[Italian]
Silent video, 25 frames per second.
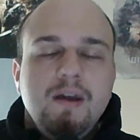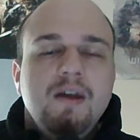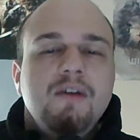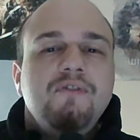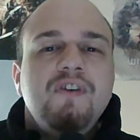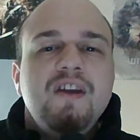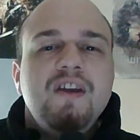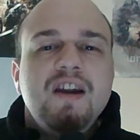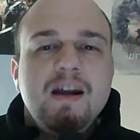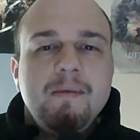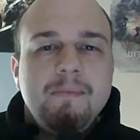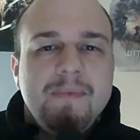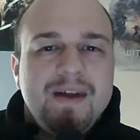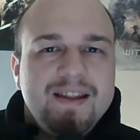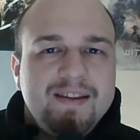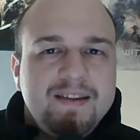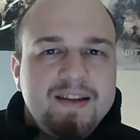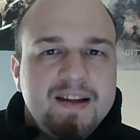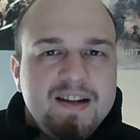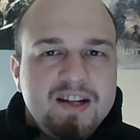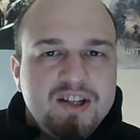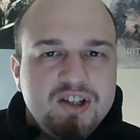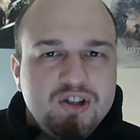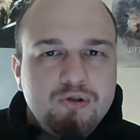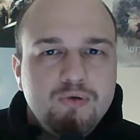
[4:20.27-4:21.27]

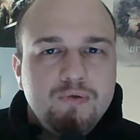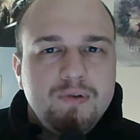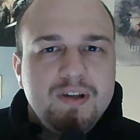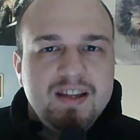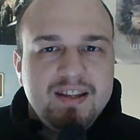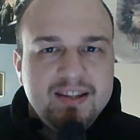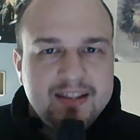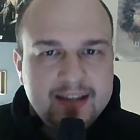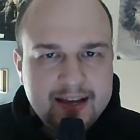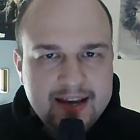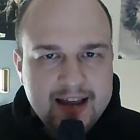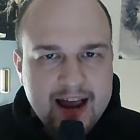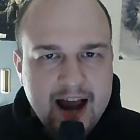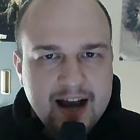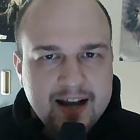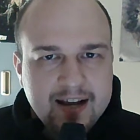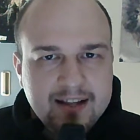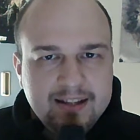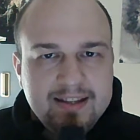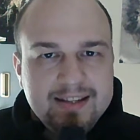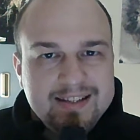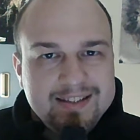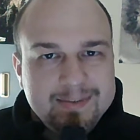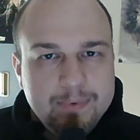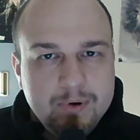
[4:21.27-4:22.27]
Finalmente gli studi italiani
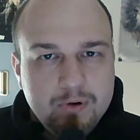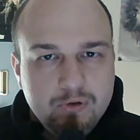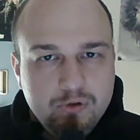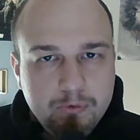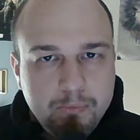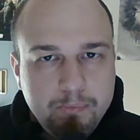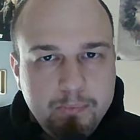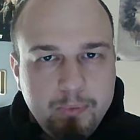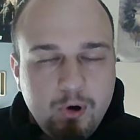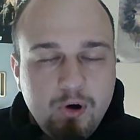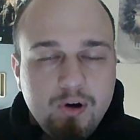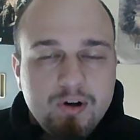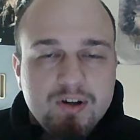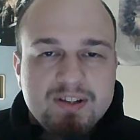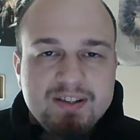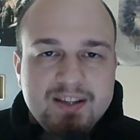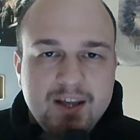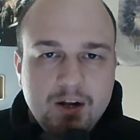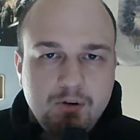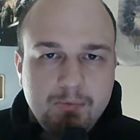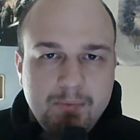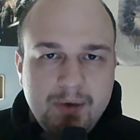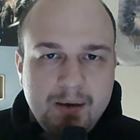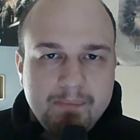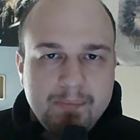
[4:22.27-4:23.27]
di sviluppo
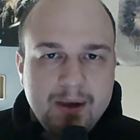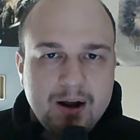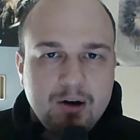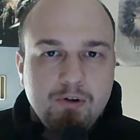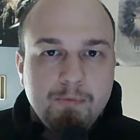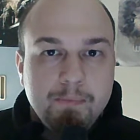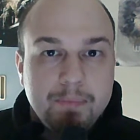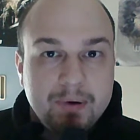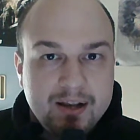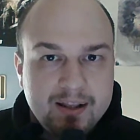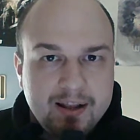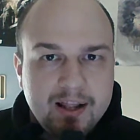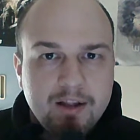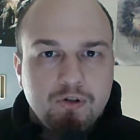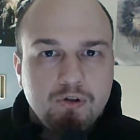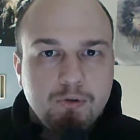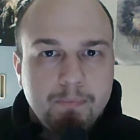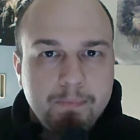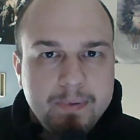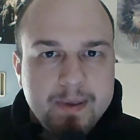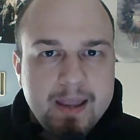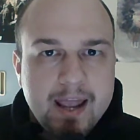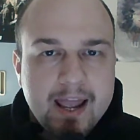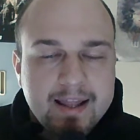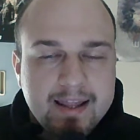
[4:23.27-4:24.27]
stanno man mano prendendo
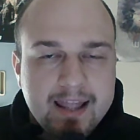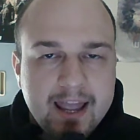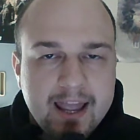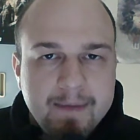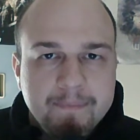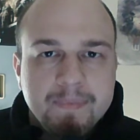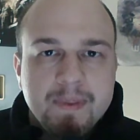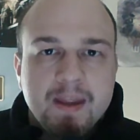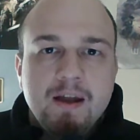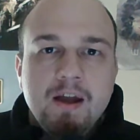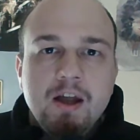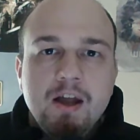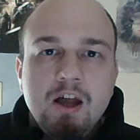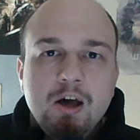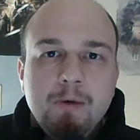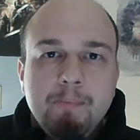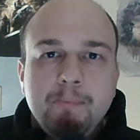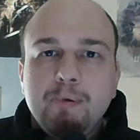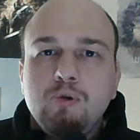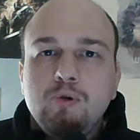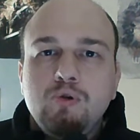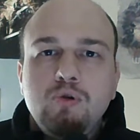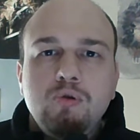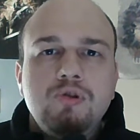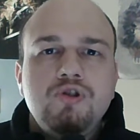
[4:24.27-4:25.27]
piede,
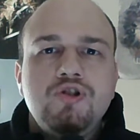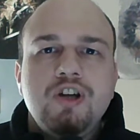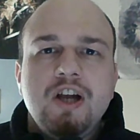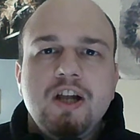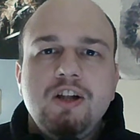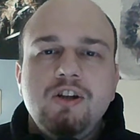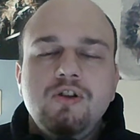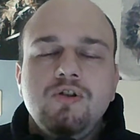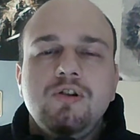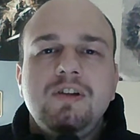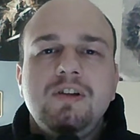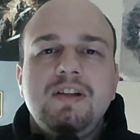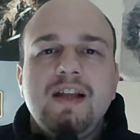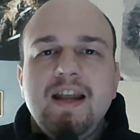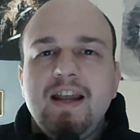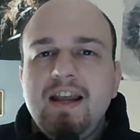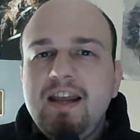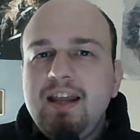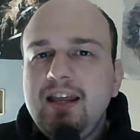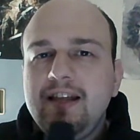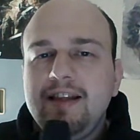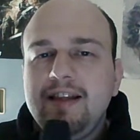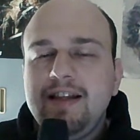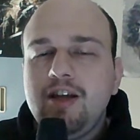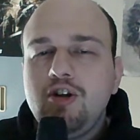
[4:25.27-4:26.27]
producendo
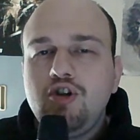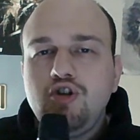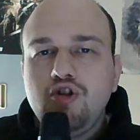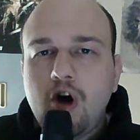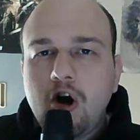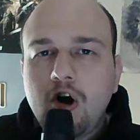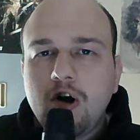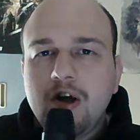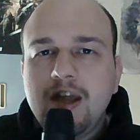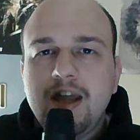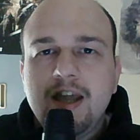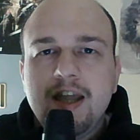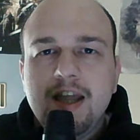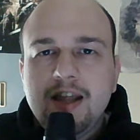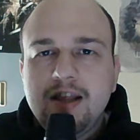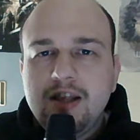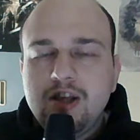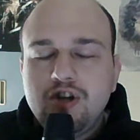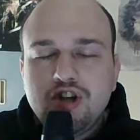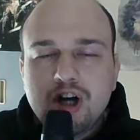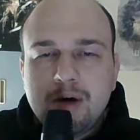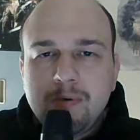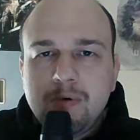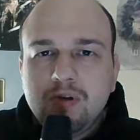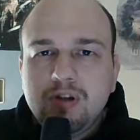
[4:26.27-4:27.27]
dei, dei giochi
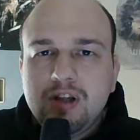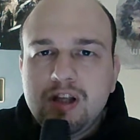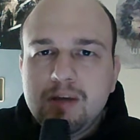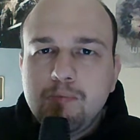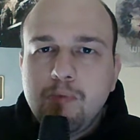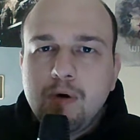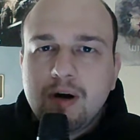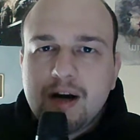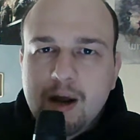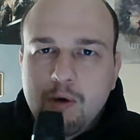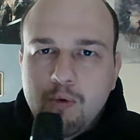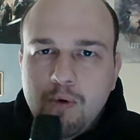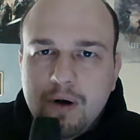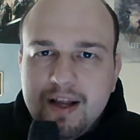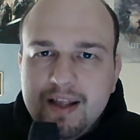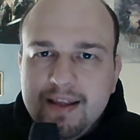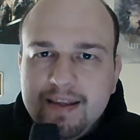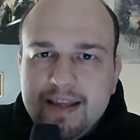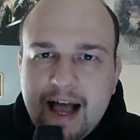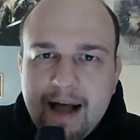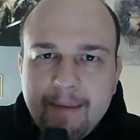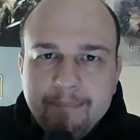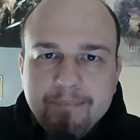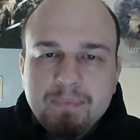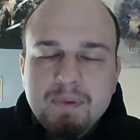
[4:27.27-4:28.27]
diciamo di buona
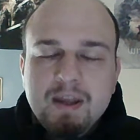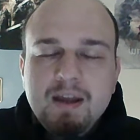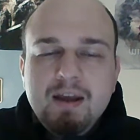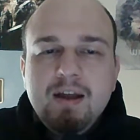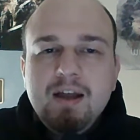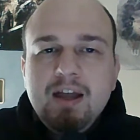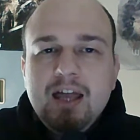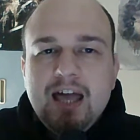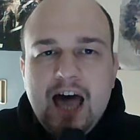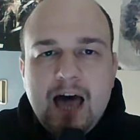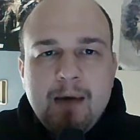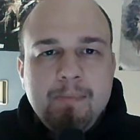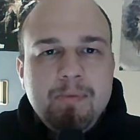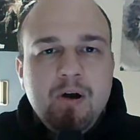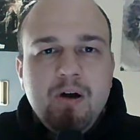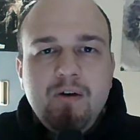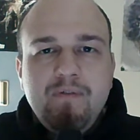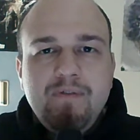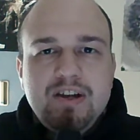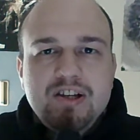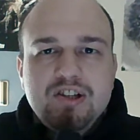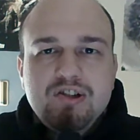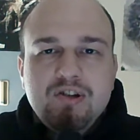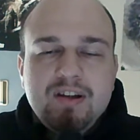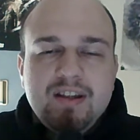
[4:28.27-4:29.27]
qualità. Abbiamo
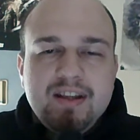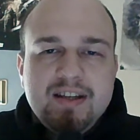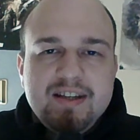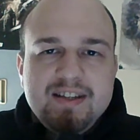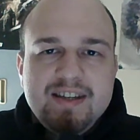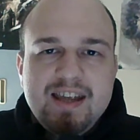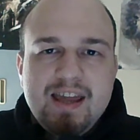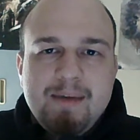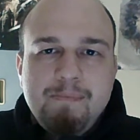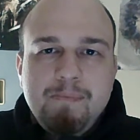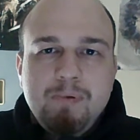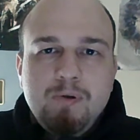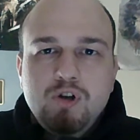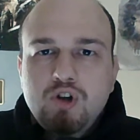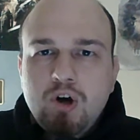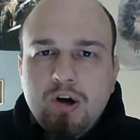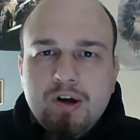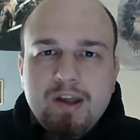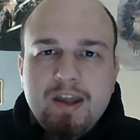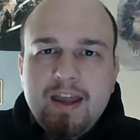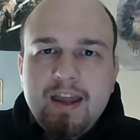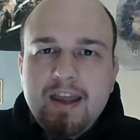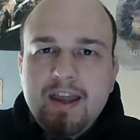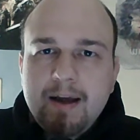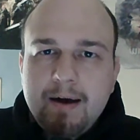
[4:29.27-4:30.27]
visto ad esempio i
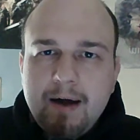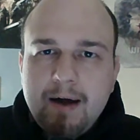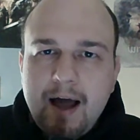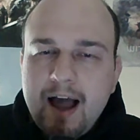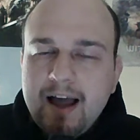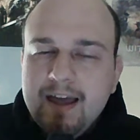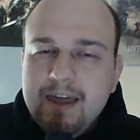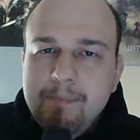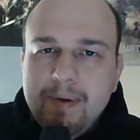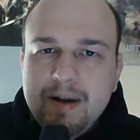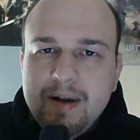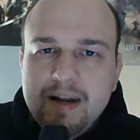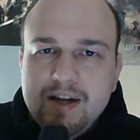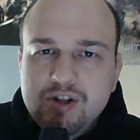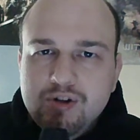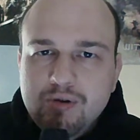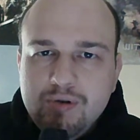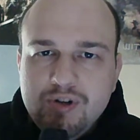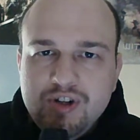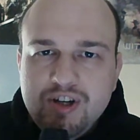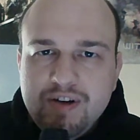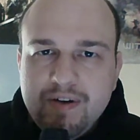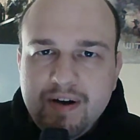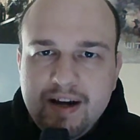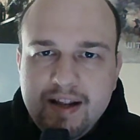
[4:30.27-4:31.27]
giochi anche per
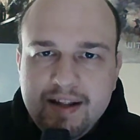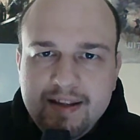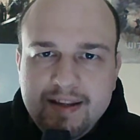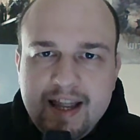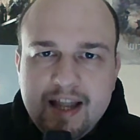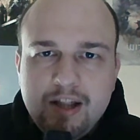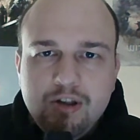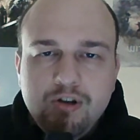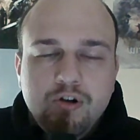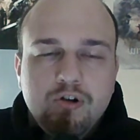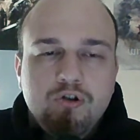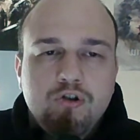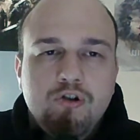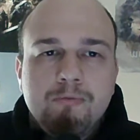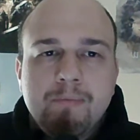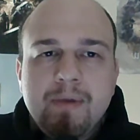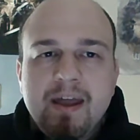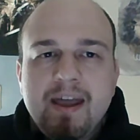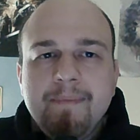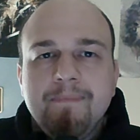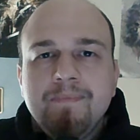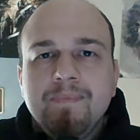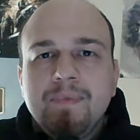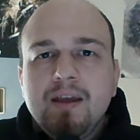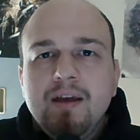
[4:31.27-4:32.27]
l'esclusiva Nintendo
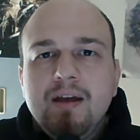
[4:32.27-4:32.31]
come